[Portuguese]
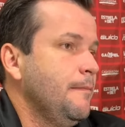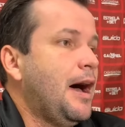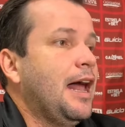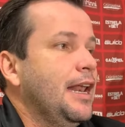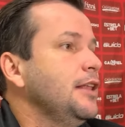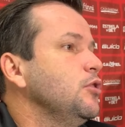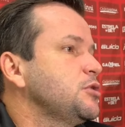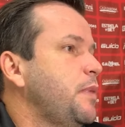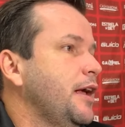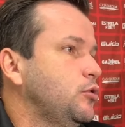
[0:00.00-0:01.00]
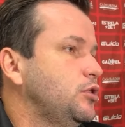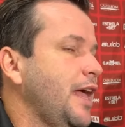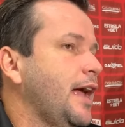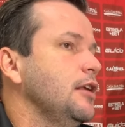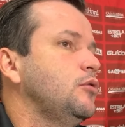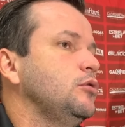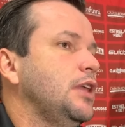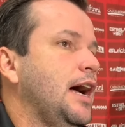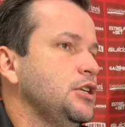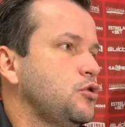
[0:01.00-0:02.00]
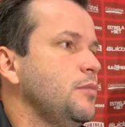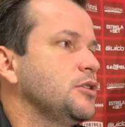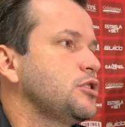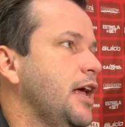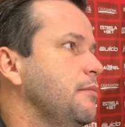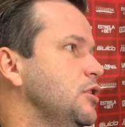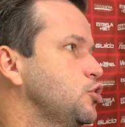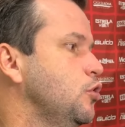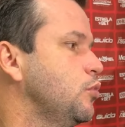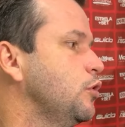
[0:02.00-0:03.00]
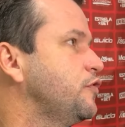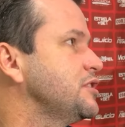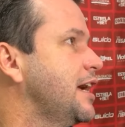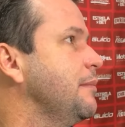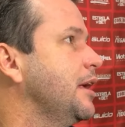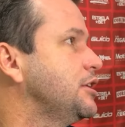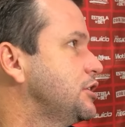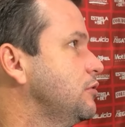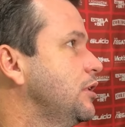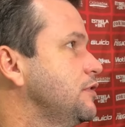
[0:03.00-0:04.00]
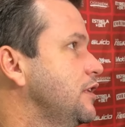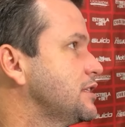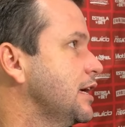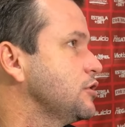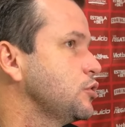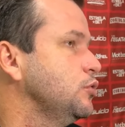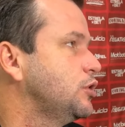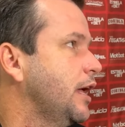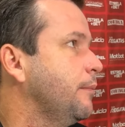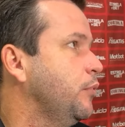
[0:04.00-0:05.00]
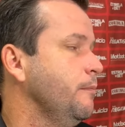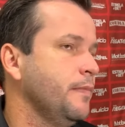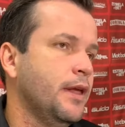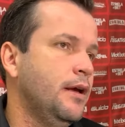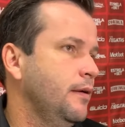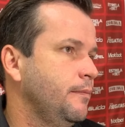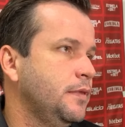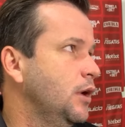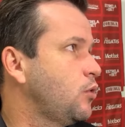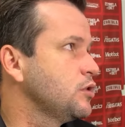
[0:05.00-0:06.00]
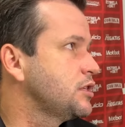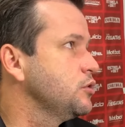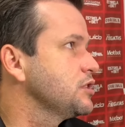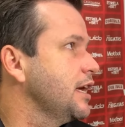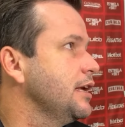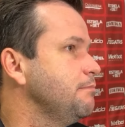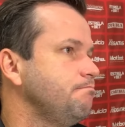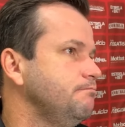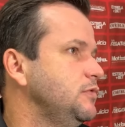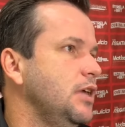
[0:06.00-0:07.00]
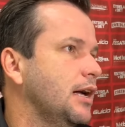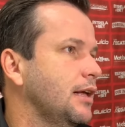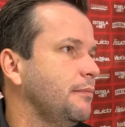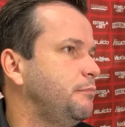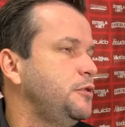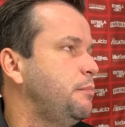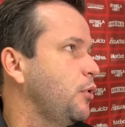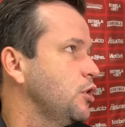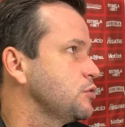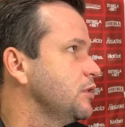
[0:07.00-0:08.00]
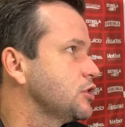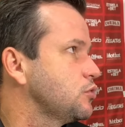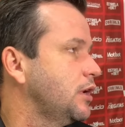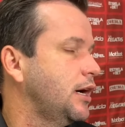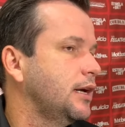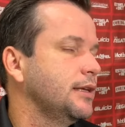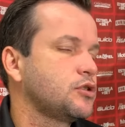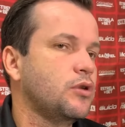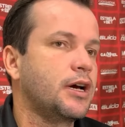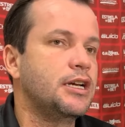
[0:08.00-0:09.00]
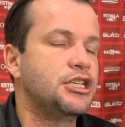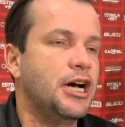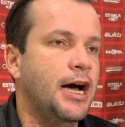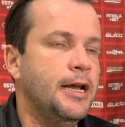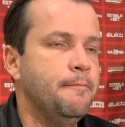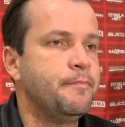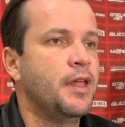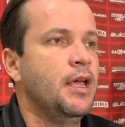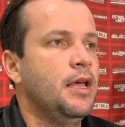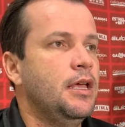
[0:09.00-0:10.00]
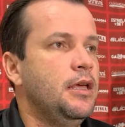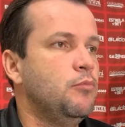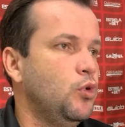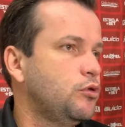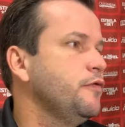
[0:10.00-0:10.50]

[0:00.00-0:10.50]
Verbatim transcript: além do aspecto técnico-tático, mas o CRB sobrou fisicamente. O adversário no segundo tempo não conseguiu sair da, de próximo da sua, da sua grande área e muito